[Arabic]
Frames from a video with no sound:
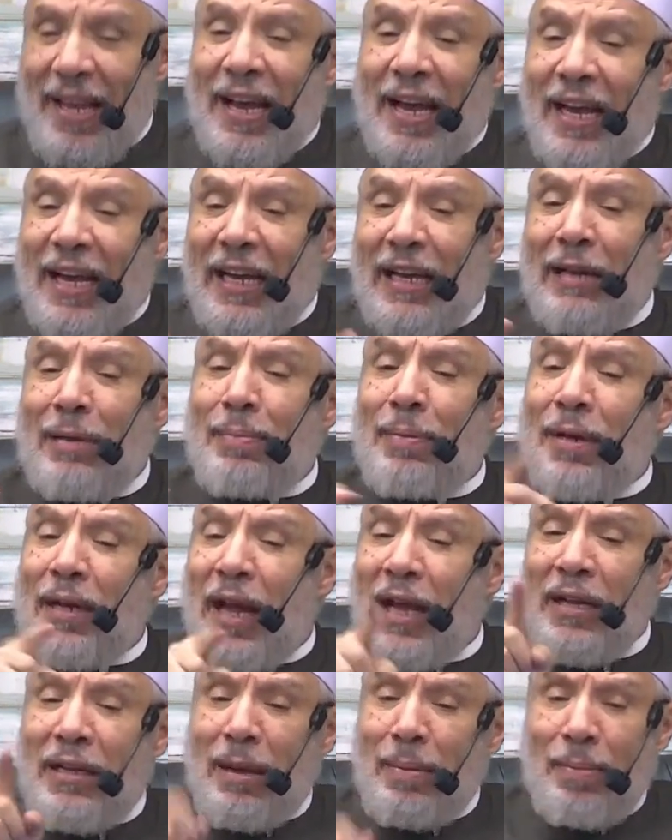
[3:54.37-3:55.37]

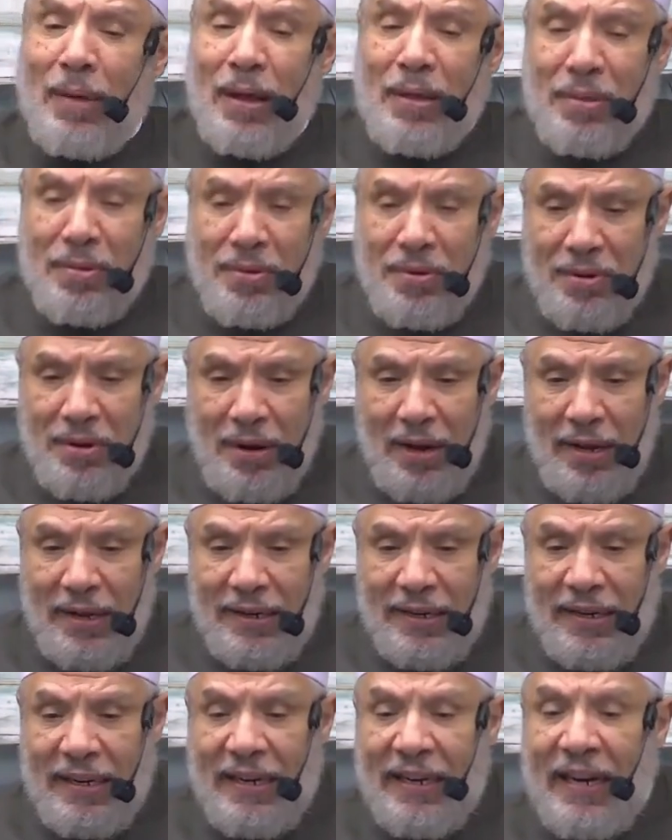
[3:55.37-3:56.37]
علما أن ما ذكر
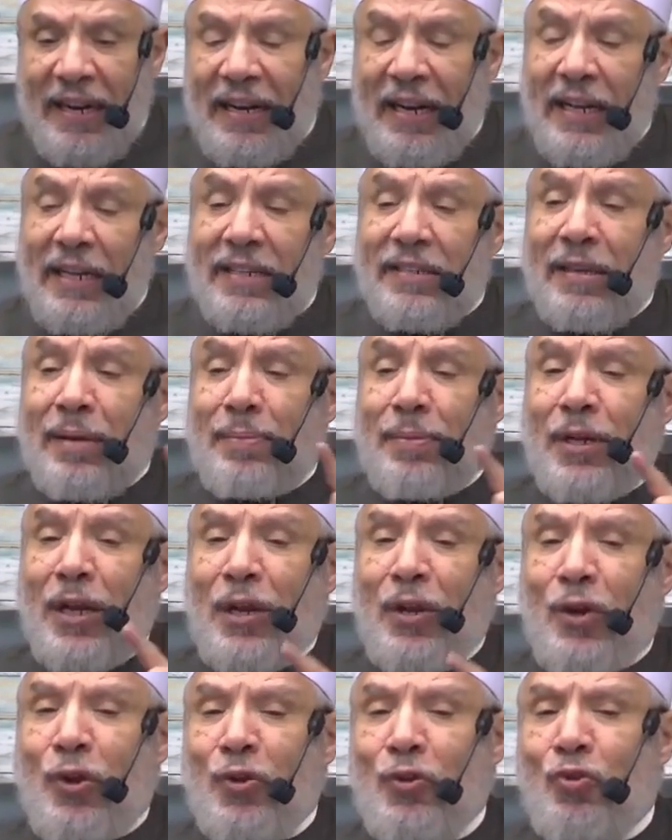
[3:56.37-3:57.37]
ليس من
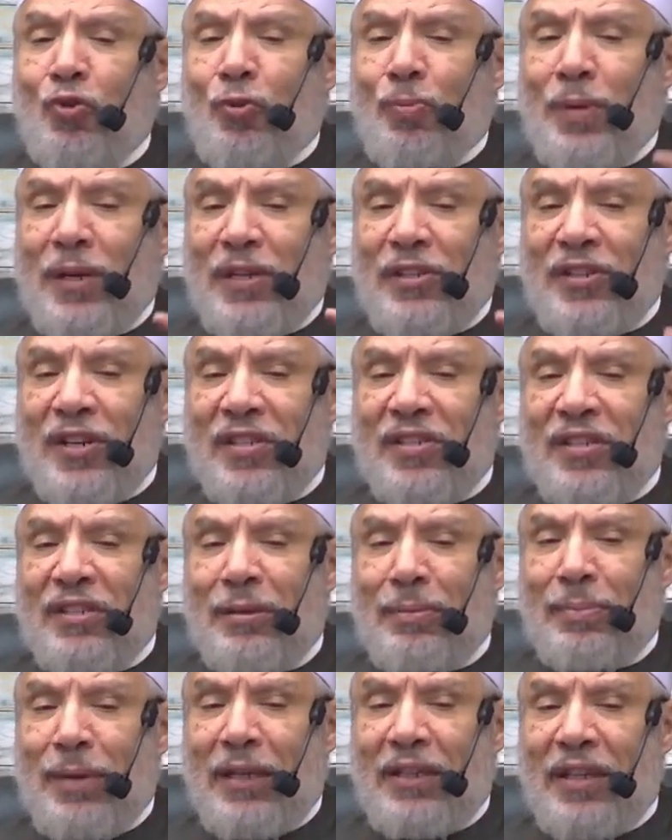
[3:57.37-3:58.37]
العيوب
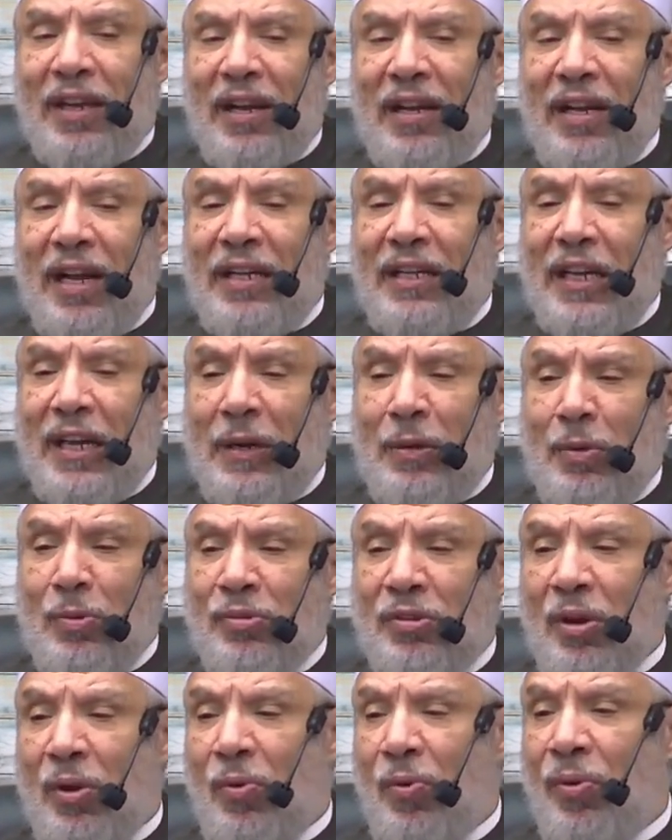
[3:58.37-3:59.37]
الجسيمة التي
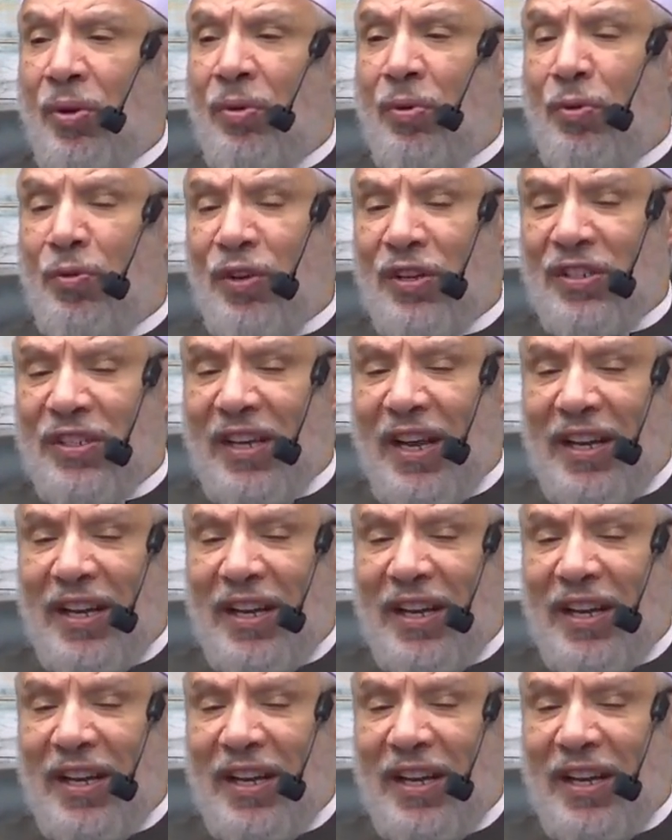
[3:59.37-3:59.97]
تسوغ فسخ